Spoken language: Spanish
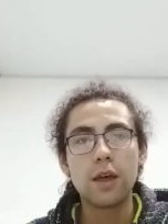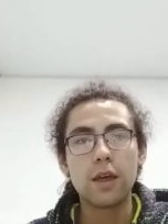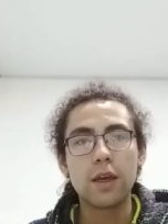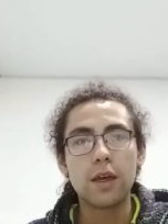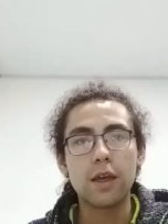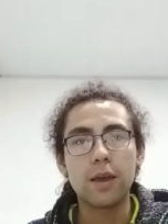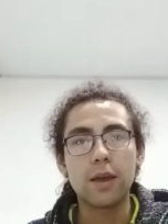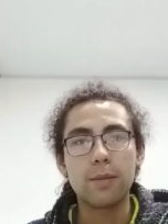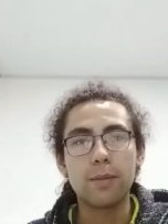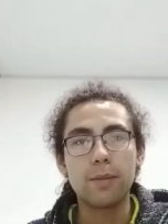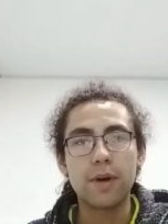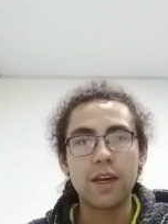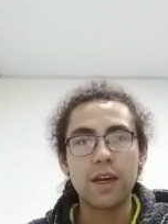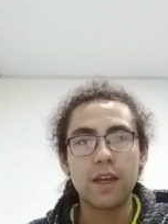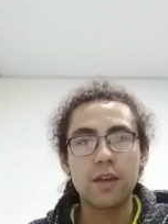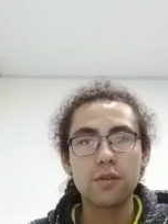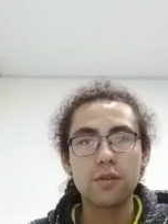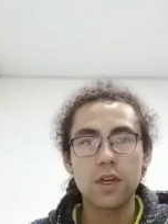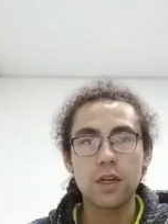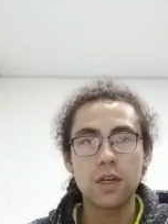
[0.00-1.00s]
Eh, ¿Para
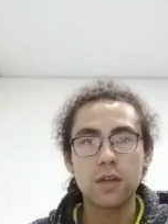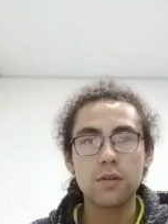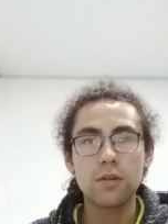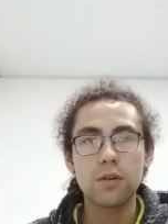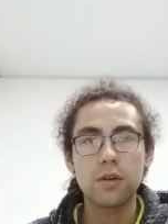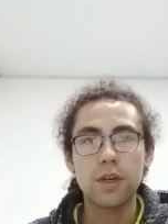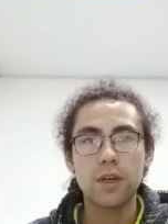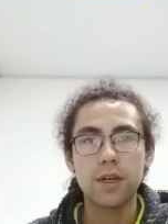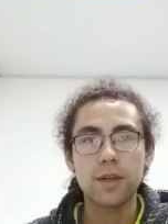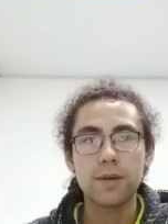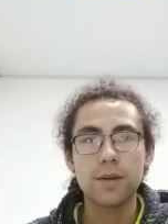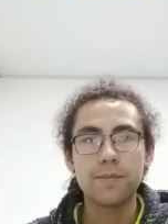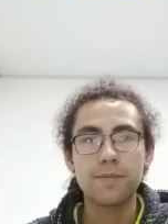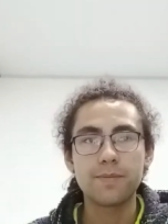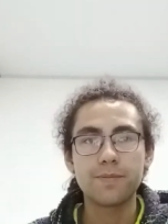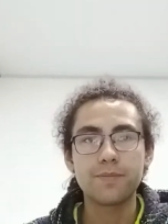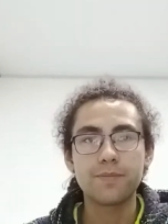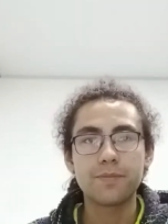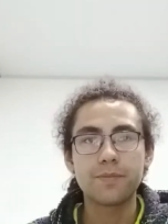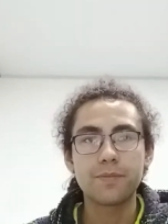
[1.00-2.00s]
qué usar Docker?
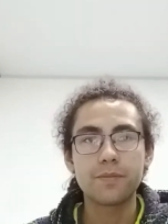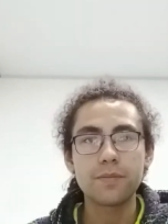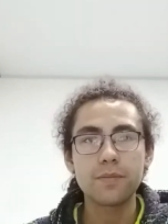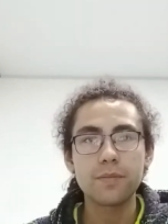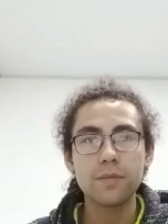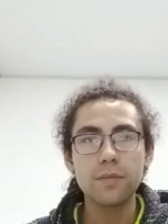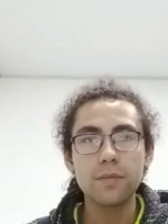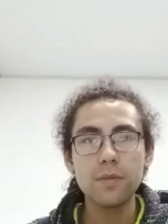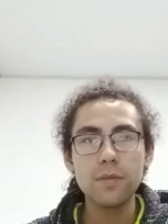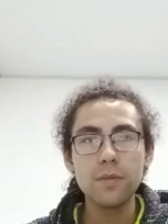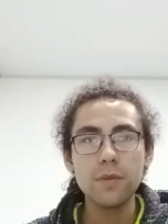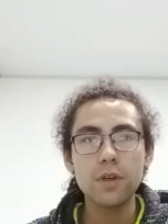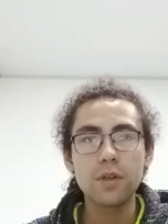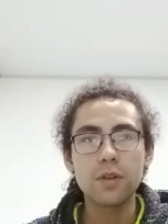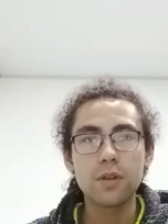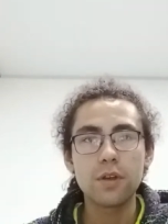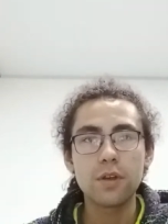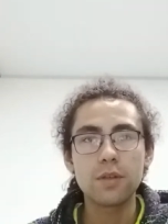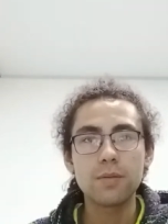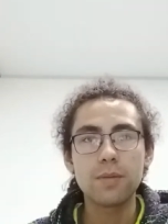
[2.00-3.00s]

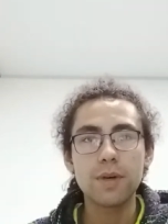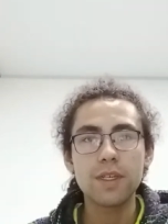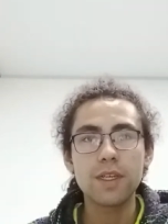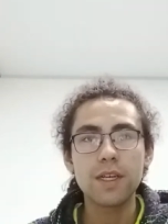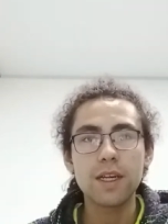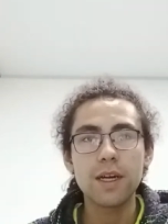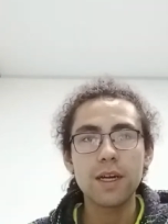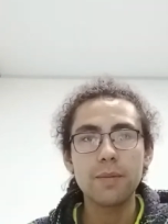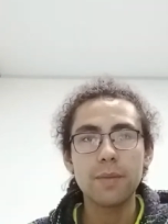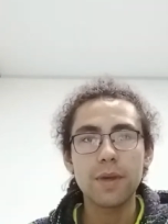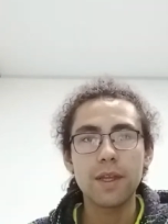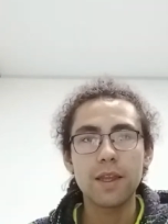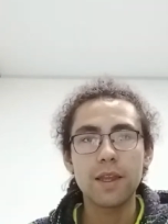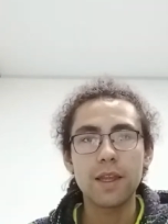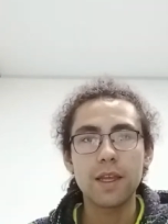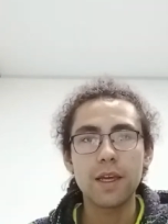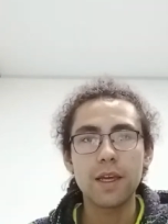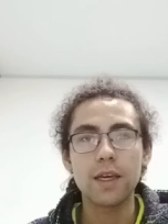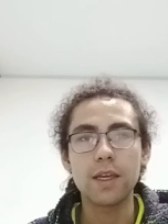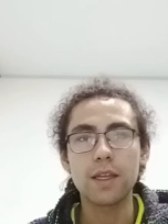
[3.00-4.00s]
Entonces
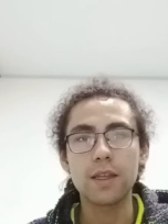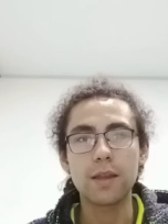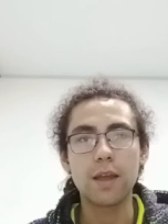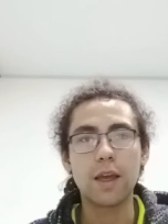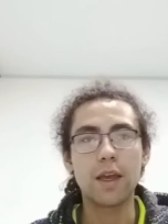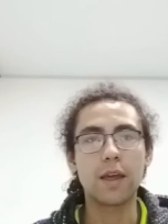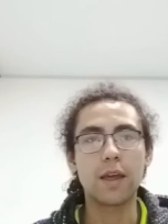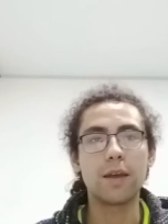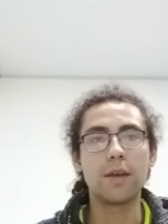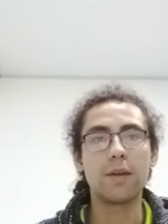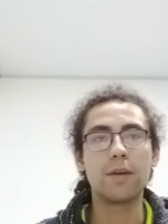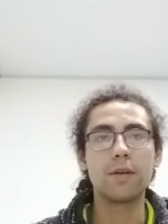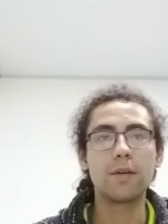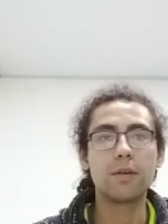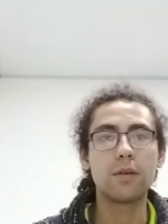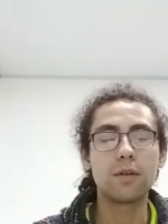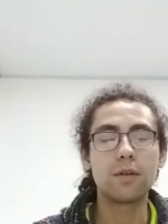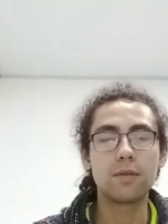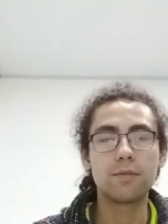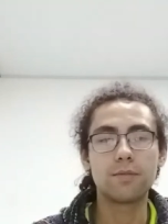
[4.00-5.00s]
básicamente, eh,
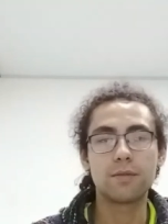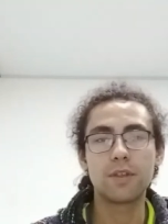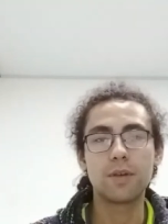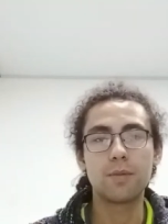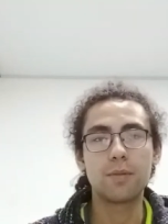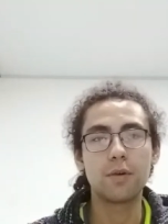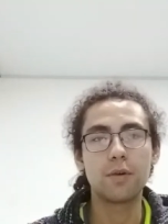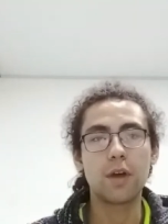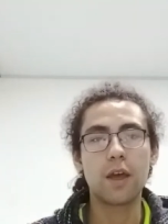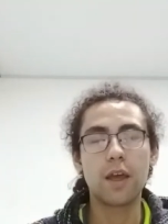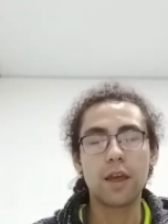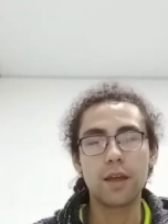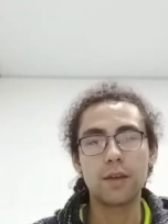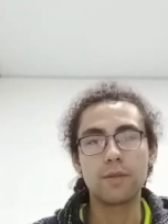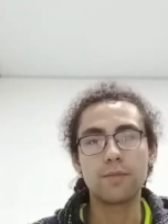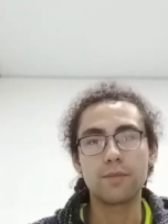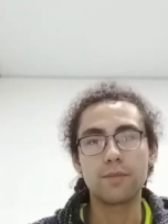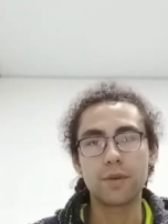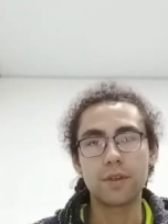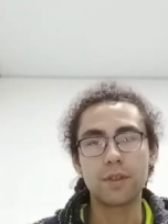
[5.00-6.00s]

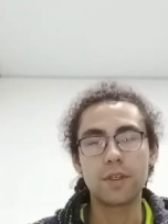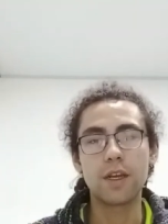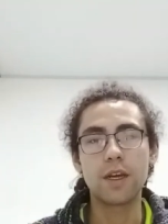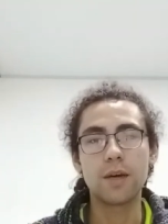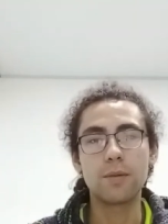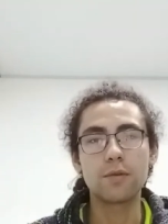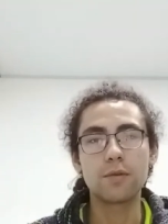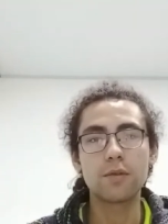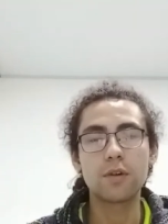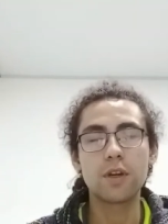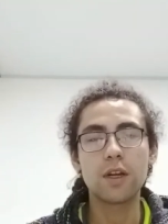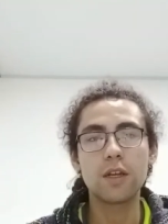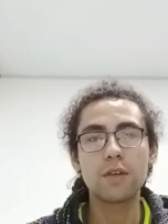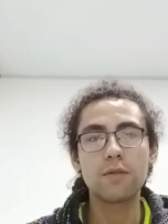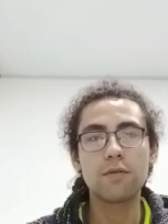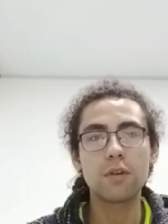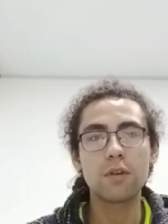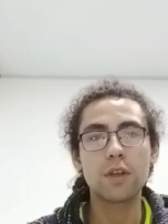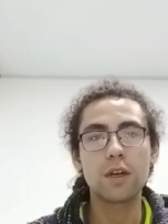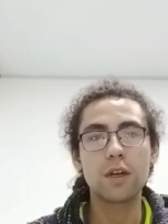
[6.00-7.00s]
eh, pues digamos una de las
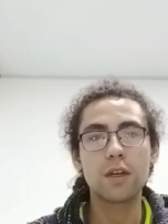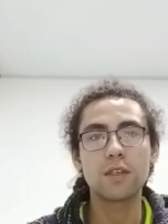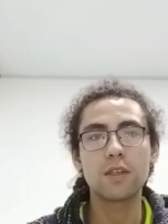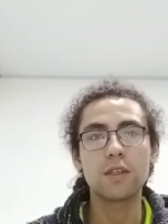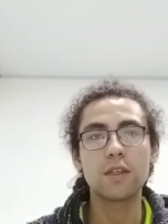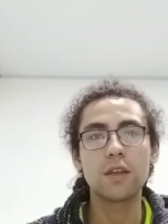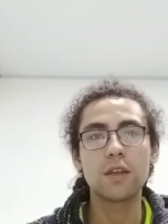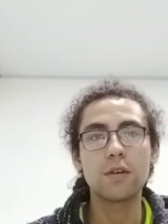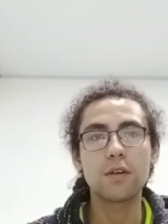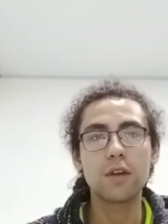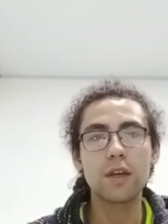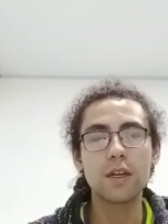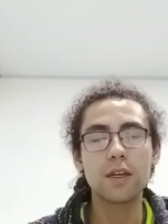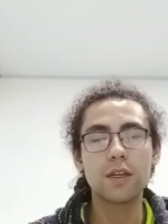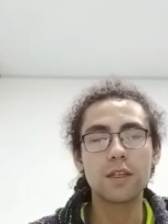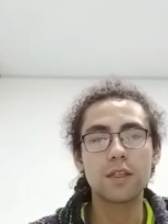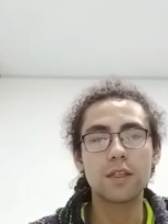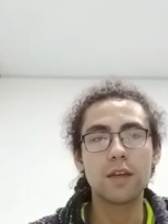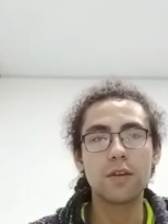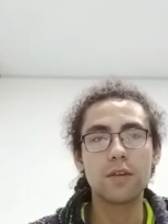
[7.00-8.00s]
fortalezas de Docker
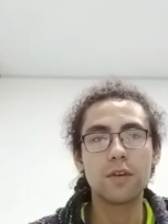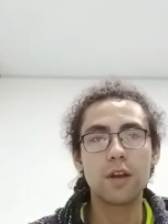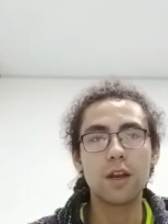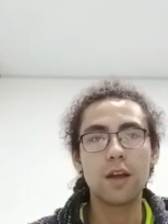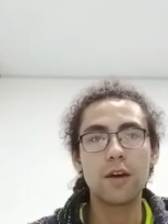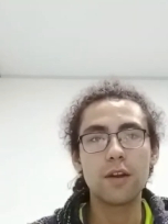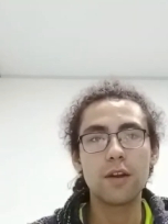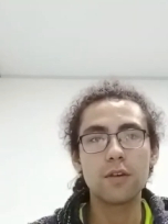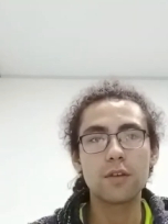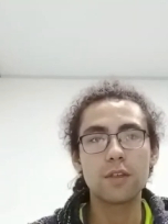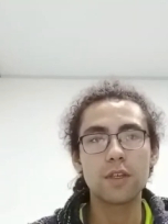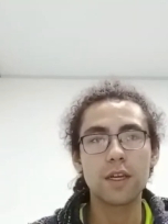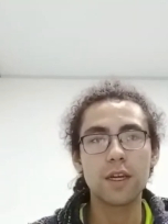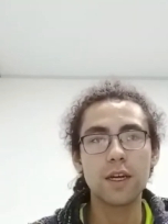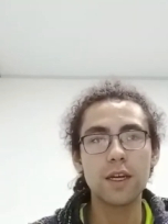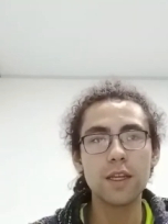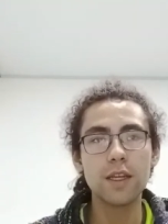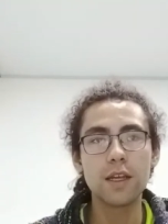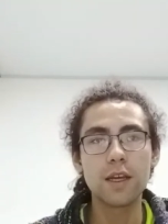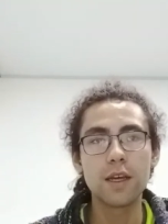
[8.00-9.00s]
es debido a la
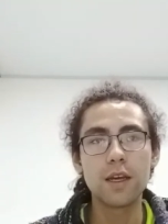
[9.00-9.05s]
velocidad